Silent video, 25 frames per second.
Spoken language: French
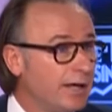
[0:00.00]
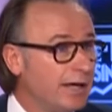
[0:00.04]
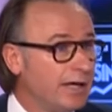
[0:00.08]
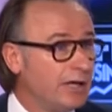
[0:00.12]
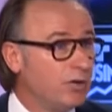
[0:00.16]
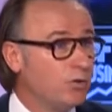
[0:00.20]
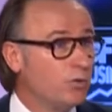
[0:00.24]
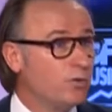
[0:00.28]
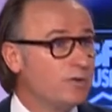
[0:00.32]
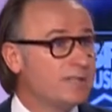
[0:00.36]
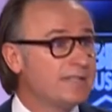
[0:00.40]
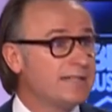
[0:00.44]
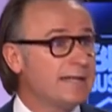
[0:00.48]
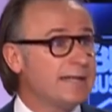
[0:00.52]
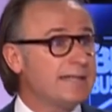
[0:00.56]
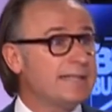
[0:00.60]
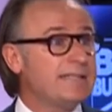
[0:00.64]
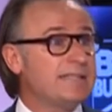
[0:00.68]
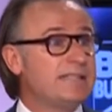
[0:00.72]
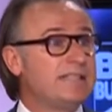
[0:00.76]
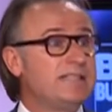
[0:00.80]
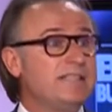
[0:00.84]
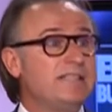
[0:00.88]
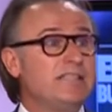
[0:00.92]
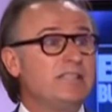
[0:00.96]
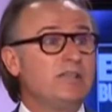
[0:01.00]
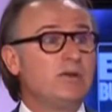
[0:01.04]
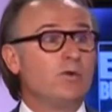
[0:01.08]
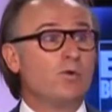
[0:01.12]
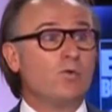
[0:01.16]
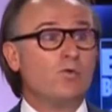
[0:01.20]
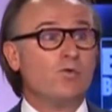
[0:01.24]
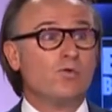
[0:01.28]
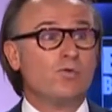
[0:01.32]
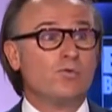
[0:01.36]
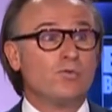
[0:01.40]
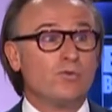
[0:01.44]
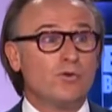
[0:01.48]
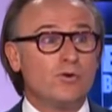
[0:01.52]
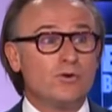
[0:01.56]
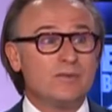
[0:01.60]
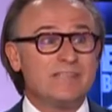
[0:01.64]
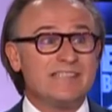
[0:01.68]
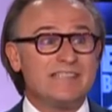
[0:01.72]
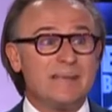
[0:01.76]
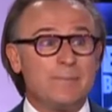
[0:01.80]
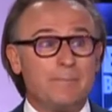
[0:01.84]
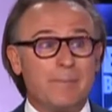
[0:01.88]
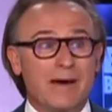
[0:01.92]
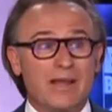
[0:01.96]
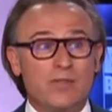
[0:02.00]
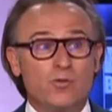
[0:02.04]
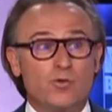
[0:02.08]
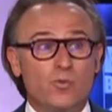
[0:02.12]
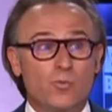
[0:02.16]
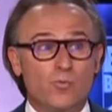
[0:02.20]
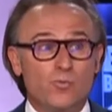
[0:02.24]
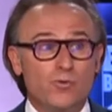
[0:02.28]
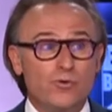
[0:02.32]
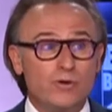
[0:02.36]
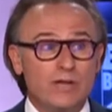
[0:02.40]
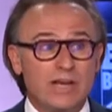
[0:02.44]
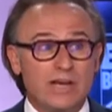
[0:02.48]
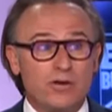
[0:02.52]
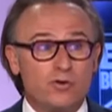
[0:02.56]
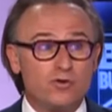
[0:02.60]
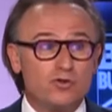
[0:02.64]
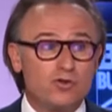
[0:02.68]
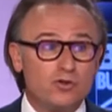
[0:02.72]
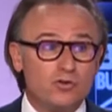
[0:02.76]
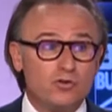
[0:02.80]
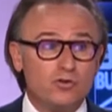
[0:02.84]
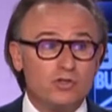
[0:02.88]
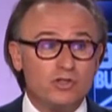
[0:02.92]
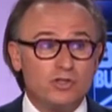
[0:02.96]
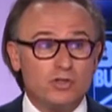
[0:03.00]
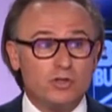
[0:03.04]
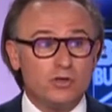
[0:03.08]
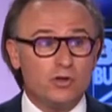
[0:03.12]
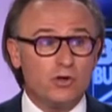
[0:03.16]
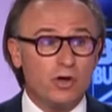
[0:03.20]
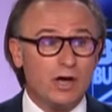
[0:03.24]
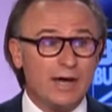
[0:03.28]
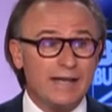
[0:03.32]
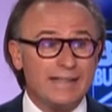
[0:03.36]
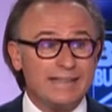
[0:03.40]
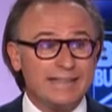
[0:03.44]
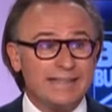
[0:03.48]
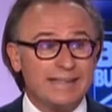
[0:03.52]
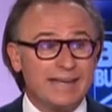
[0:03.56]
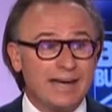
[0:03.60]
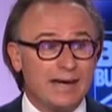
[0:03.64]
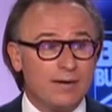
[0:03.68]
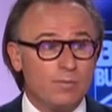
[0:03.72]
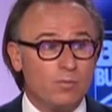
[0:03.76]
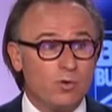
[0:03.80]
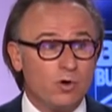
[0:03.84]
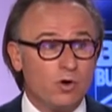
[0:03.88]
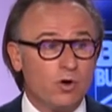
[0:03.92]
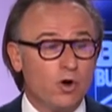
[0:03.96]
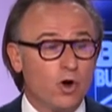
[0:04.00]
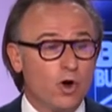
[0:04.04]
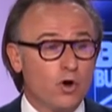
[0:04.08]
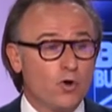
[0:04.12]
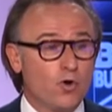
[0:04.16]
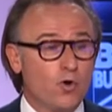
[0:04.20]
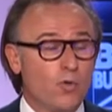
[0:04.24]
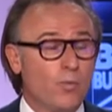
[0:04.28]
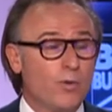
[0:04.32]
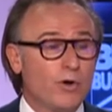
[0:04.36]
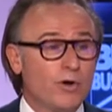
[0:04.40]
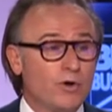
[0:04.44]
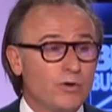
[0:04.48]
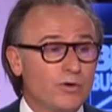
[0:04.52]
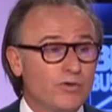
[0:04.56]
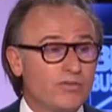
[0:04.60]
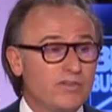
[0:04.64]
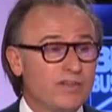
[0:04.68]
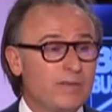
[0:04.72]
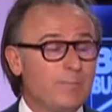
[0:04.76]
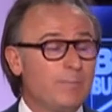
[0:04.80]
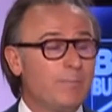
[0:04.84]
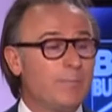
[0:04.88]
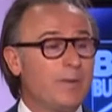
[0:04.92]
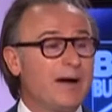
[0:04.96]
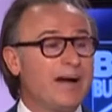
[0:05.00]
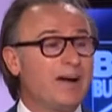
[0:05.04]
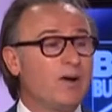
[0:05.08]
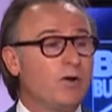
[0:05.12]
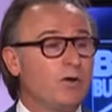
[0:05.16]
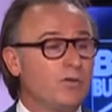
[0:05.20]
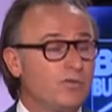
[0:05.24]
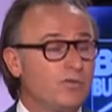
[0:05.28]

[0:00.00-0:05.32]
Et donc ça, si l'on veut, c'est pas non plus quelque chose d'intégralement compréhensible par